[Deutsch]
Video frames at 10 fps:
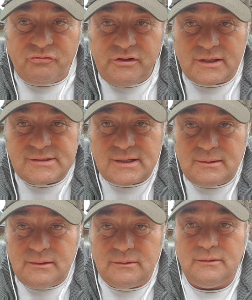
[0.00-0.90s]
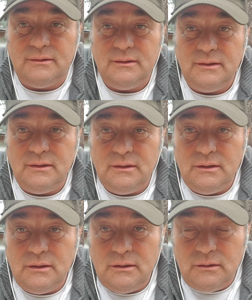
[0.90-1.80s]
finanziell äh,
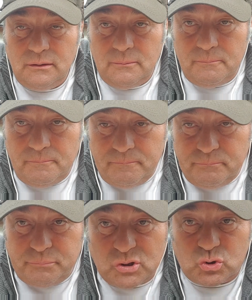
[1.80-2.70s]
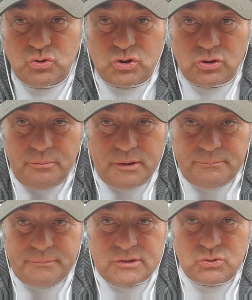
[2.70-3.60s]
Beschuss,
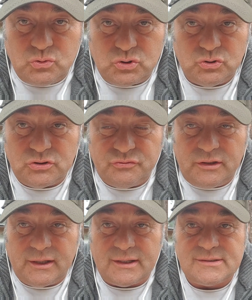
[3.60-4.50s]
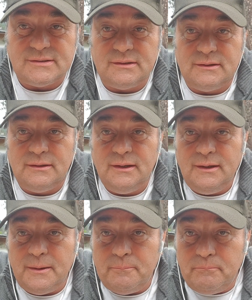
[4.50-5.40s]
Bezuschuss von den ganzen äh,
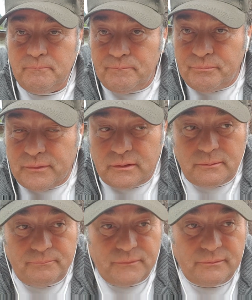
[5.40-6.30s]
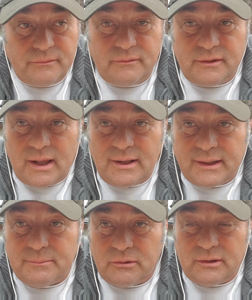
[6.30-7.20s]
ähm,
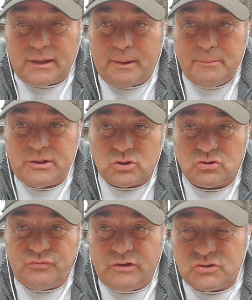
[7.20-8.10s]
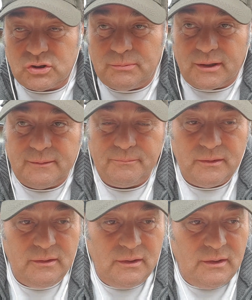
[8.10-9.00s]
und da habe ich auch schon ein Video zu gemacht.
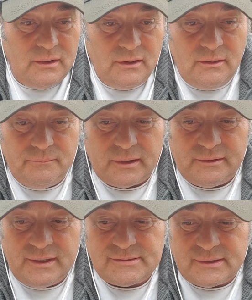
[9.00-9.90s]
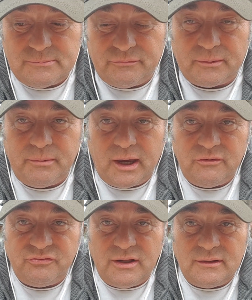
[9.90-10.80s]
Ähm, das nächste Thema, was mir
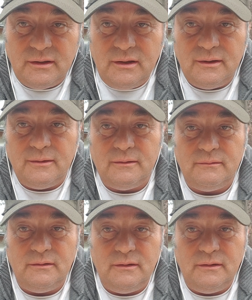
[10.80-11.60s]
einfällt, äh,